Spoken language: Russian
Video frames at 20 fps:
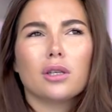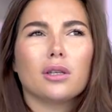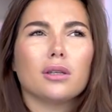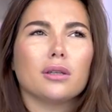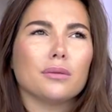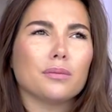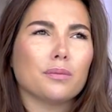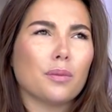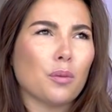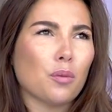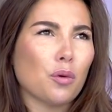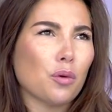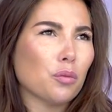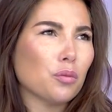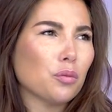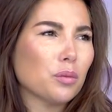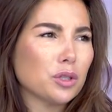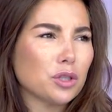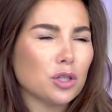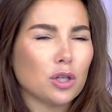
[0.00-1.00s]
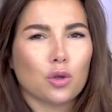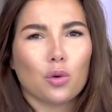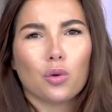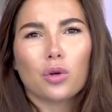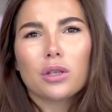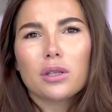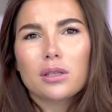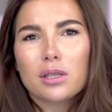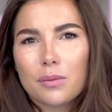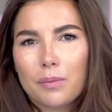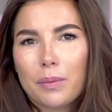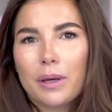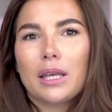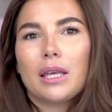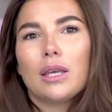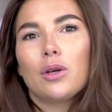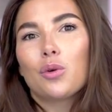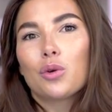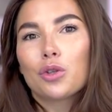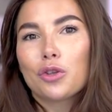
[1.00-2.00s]
и, по-моему, ботильоны и
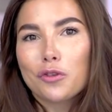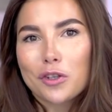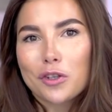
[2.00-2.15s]
сапоги от